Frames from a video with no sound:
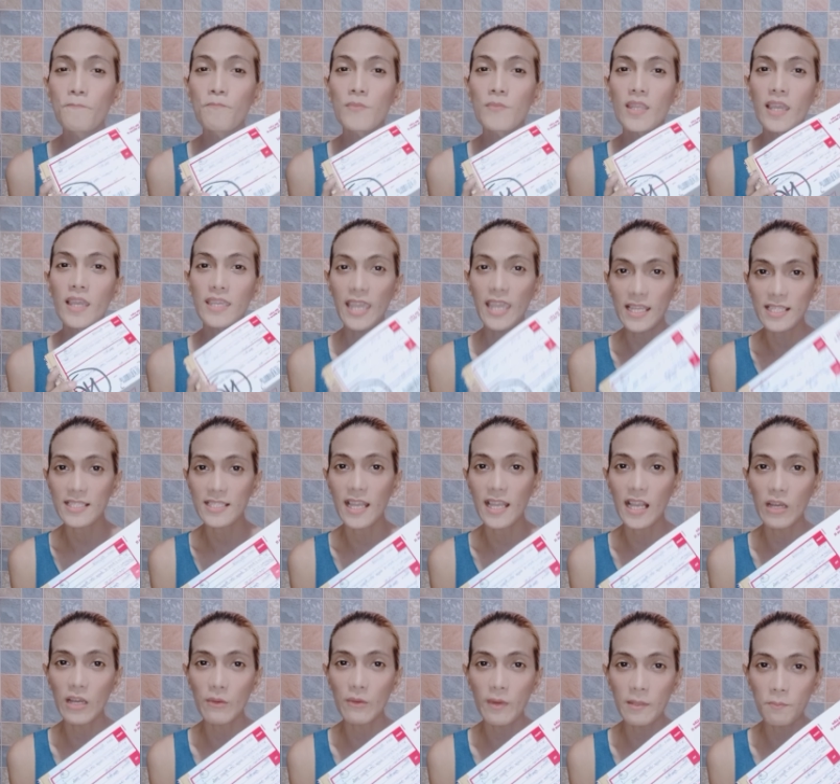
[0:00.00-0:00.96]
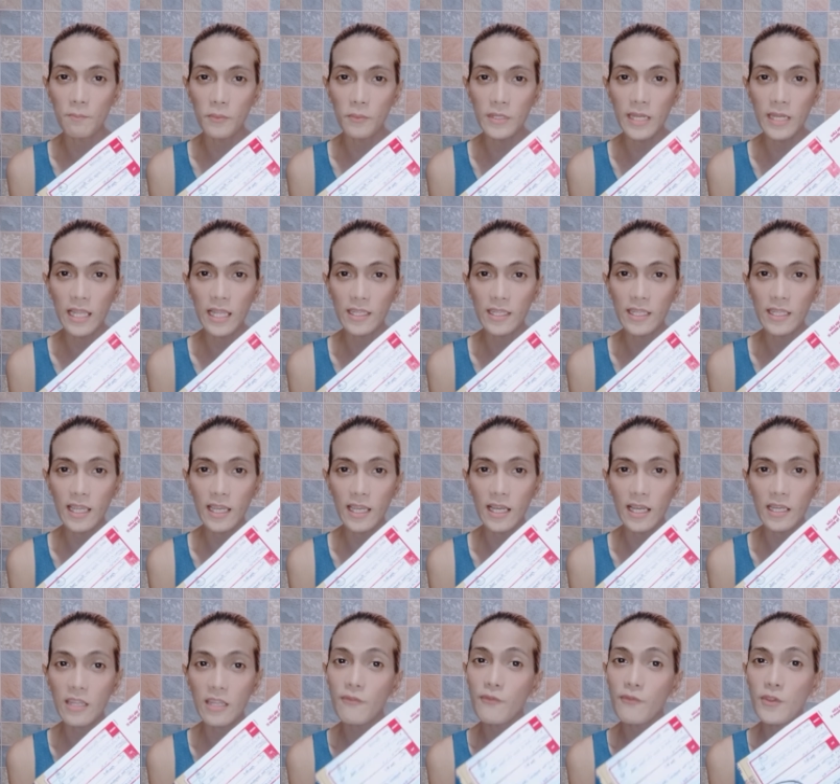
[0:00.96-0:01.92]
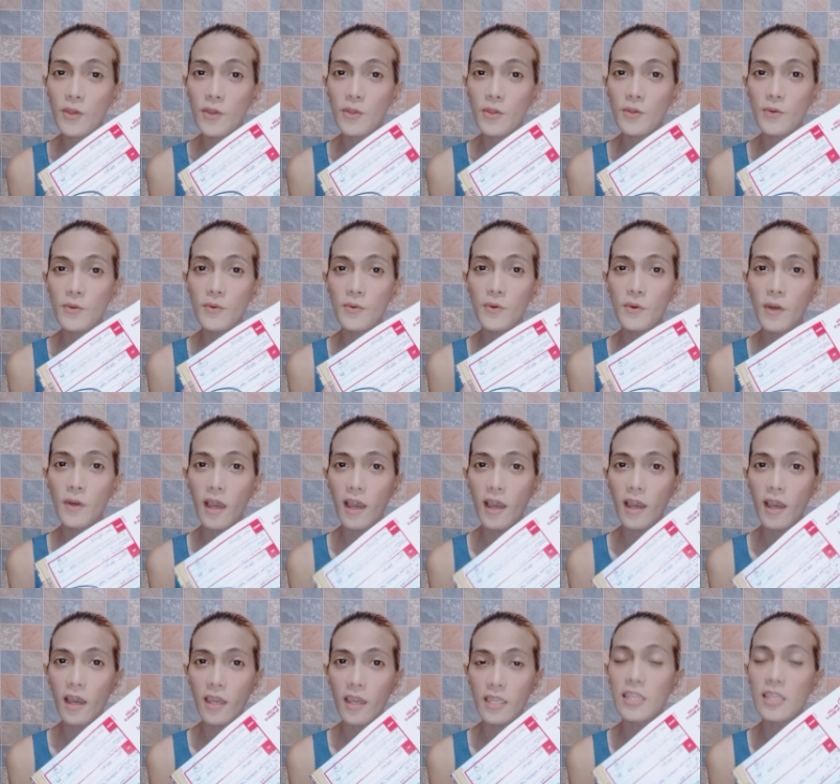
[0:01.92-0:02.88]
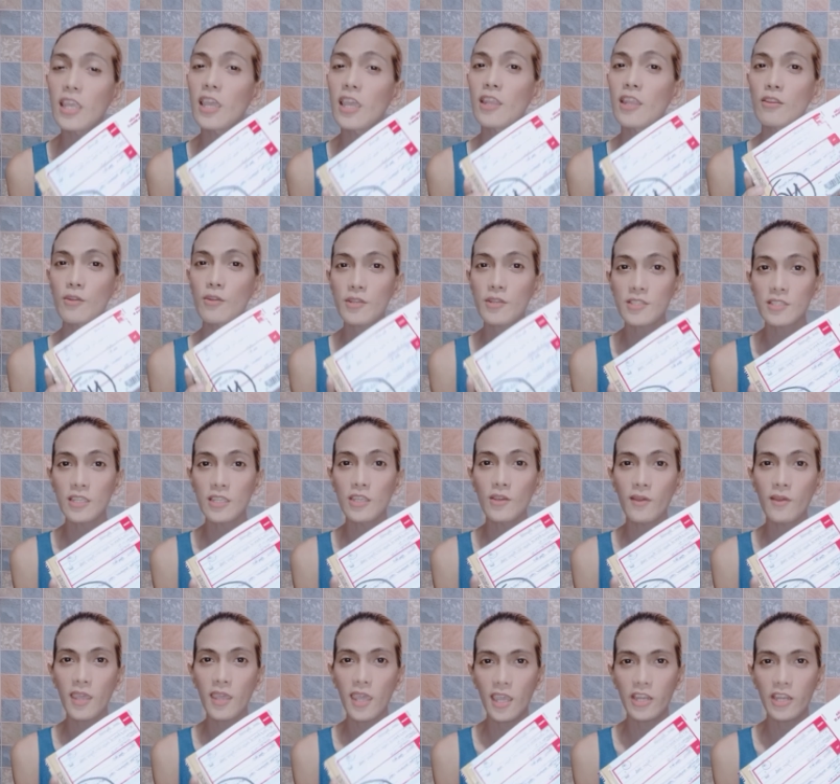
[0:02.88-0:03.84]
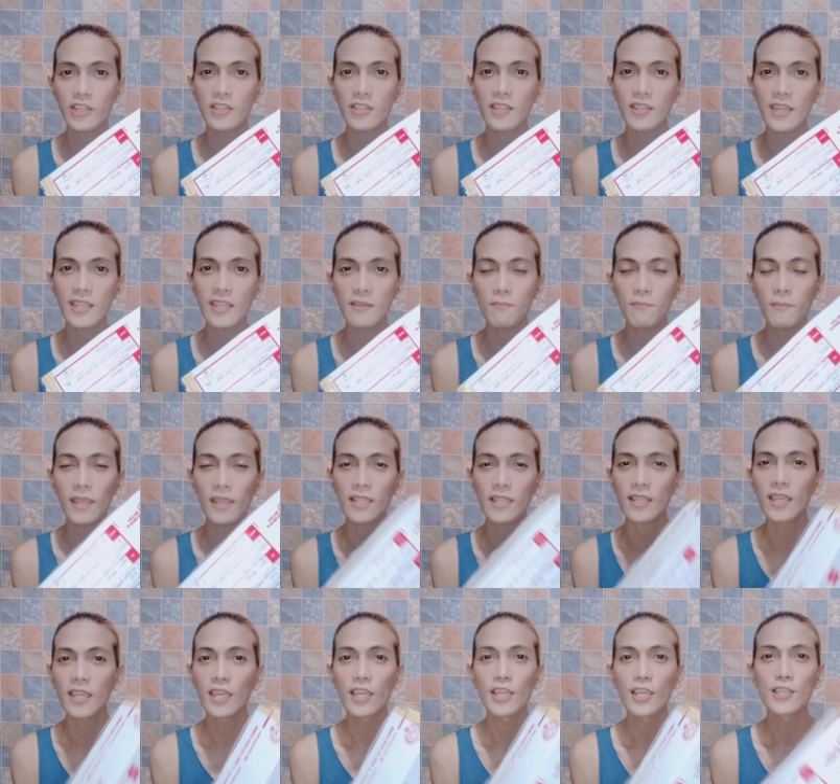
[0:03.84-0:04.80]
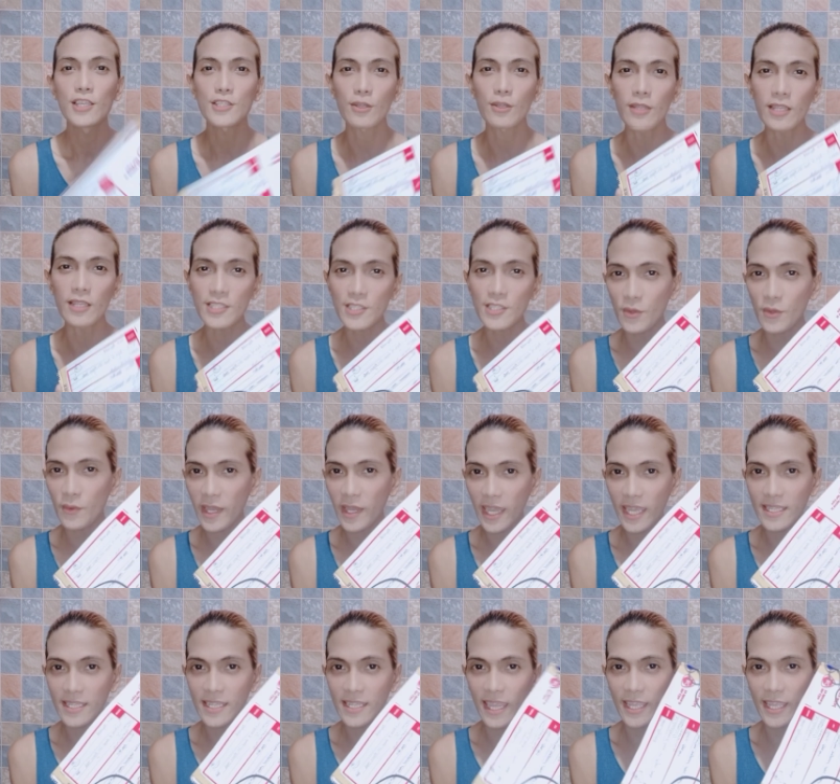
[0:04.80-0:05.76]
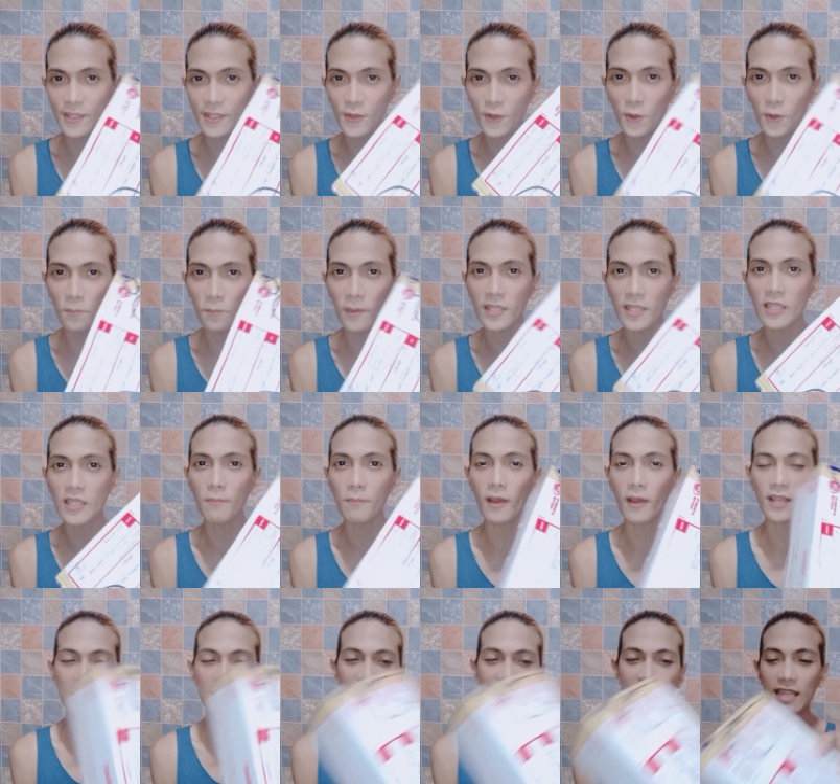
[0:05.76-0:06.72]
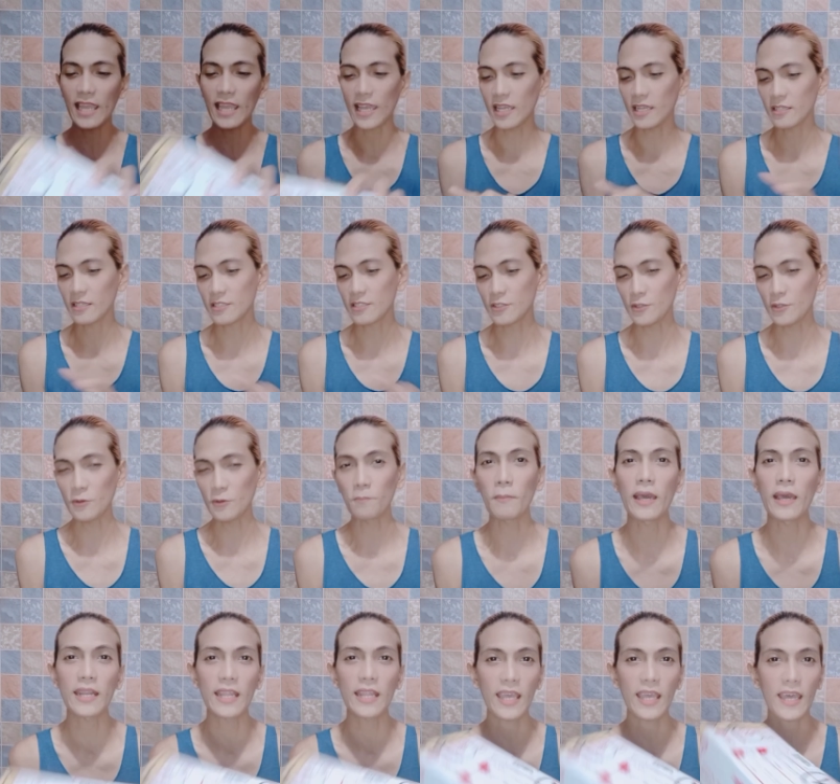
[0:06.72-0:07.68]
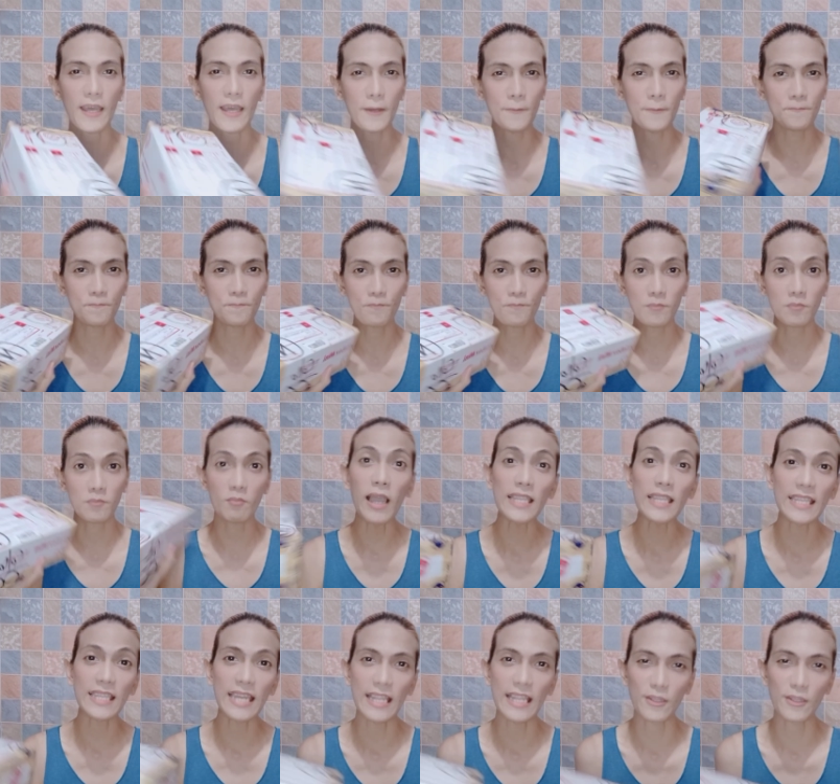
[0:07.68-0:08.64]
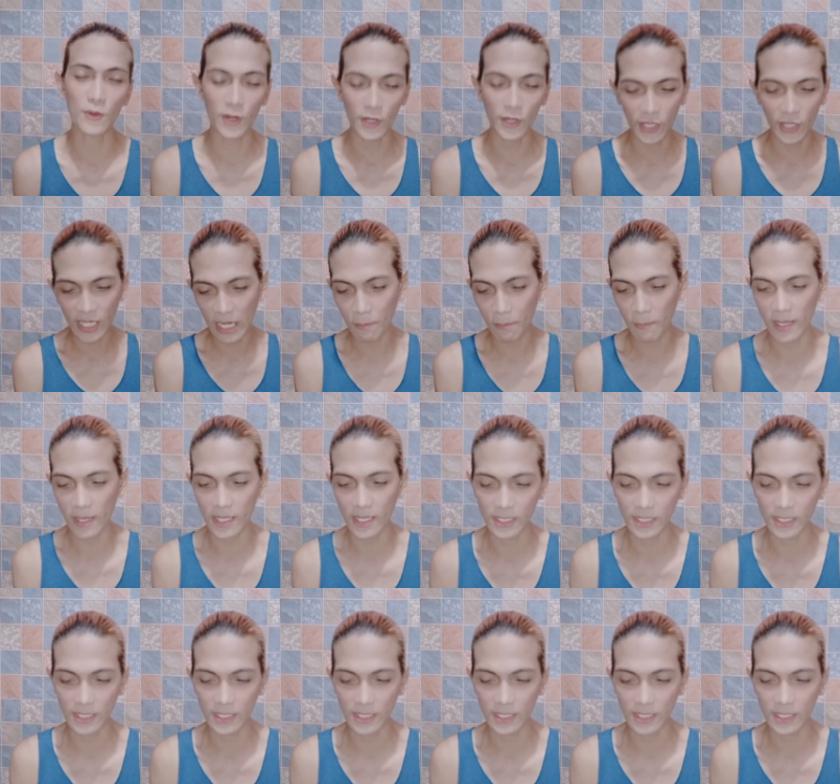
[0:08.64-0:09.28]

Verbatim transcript: yes, gagawan po natin ng review yung uh, ini-endorse ninyong hair treatment. So let's go ahead and open the box na so para makita natin kung ano yung laman.